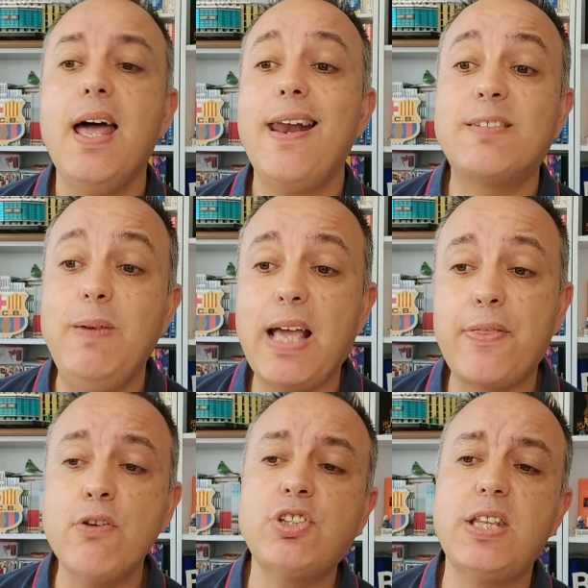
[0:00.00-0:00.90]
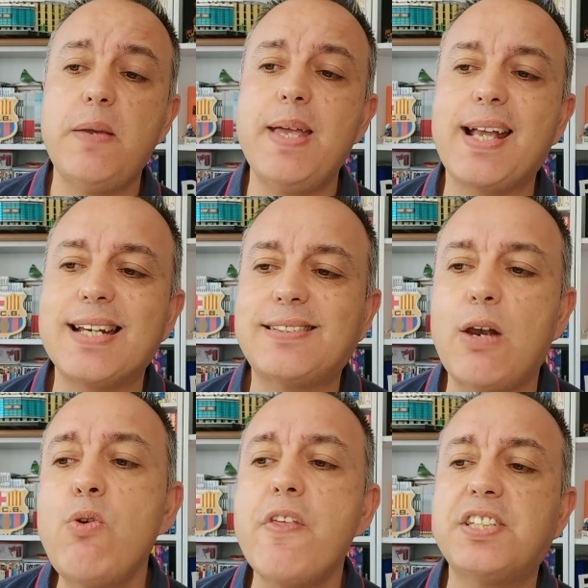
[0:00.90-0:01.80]
la explicación se debe a que hasta
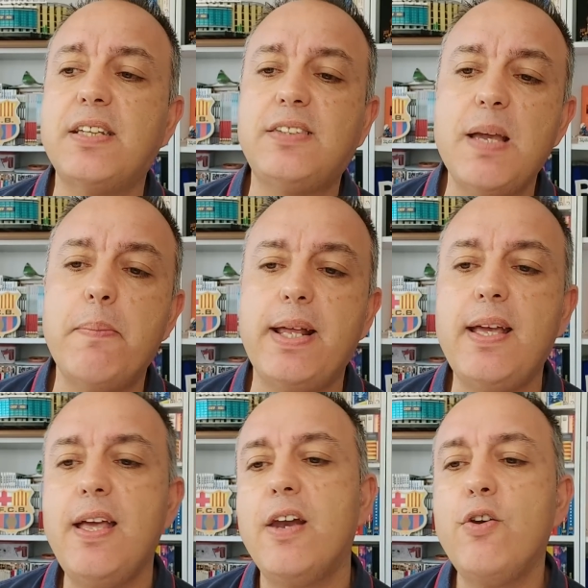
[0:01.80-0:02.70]
el 1 de septiembre